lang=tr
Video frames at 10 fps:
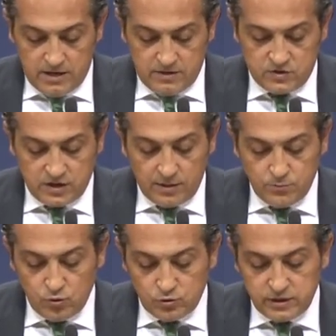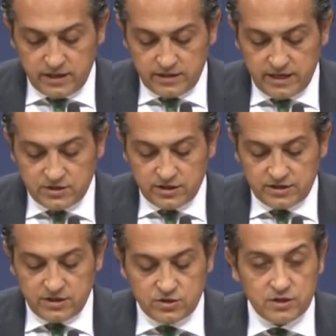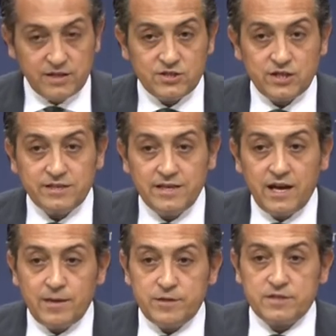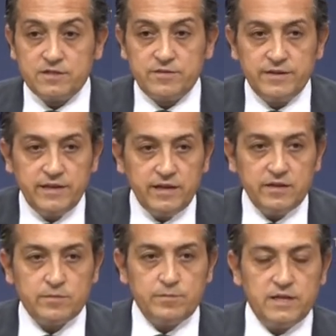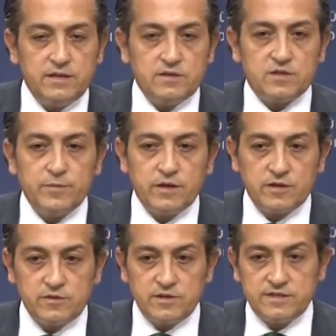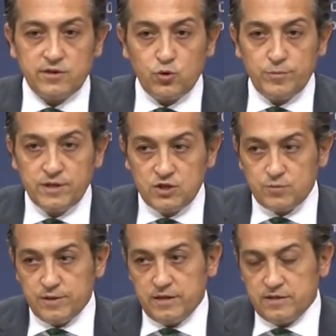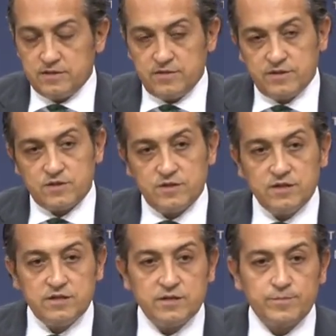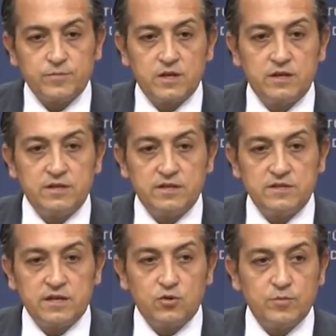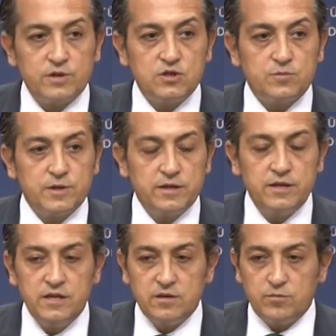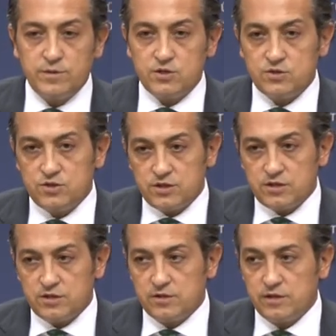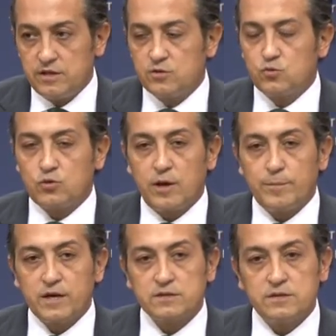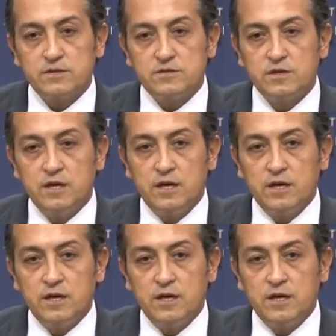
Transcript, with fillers: İstanbul'da gerçekleştirilecek diğer bir zirve de bildiğiniz gibi Karadeniz Ekonomik İşbirliği zirvesidir. Karadeniz Ekonomik İşbirliği'nin 25. yılı kutlanmaktadır.